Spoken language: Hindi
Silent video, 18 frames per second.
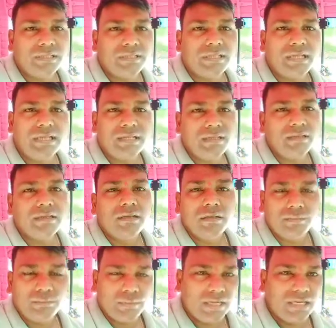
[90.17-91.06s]
बनता है
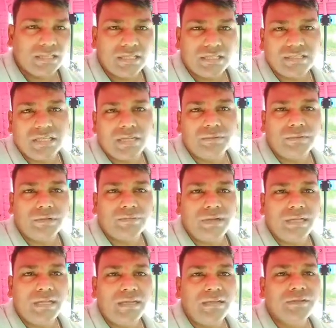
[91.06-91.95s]
मैंने दस हज़ार
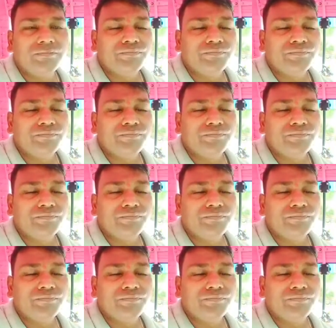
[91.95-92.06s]
बनवाया